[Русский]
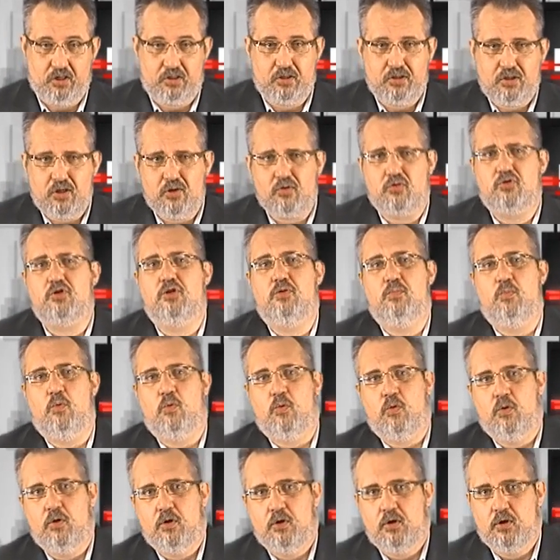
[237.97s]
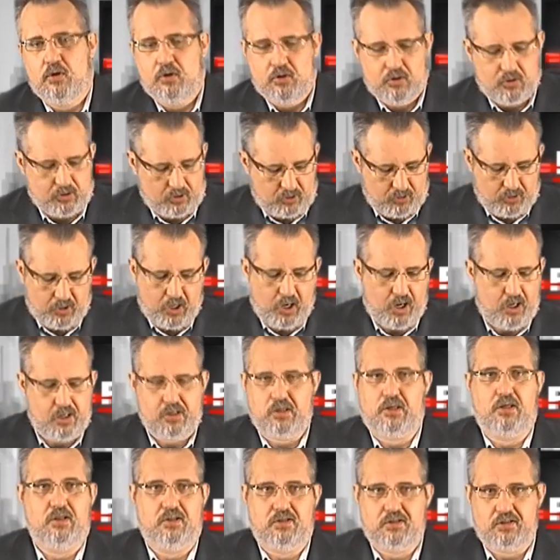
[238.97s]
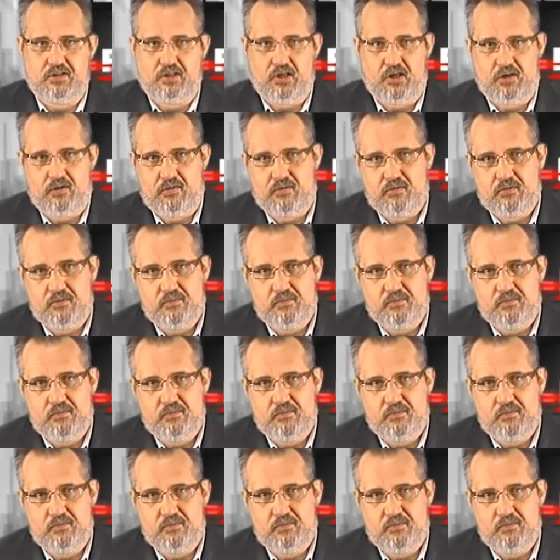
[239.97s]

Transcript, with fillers: Где уж ему лайки ставить?